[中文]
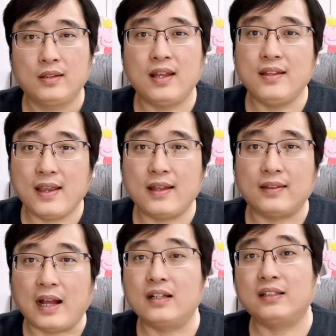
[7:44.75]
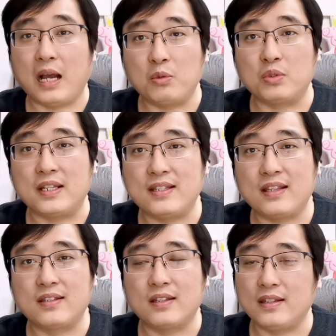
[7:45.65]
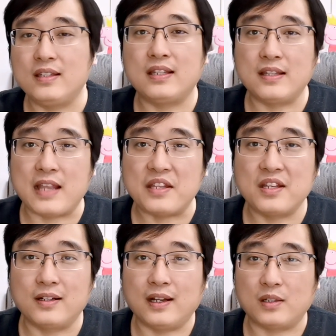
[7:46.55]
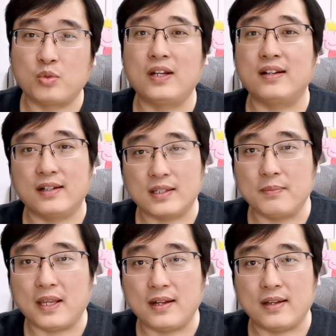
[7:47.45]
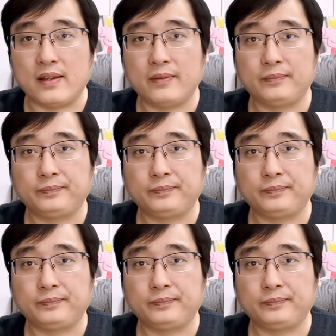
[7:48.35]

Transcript: 天天拿着大陆的一些一些年轻人出来恶心别人。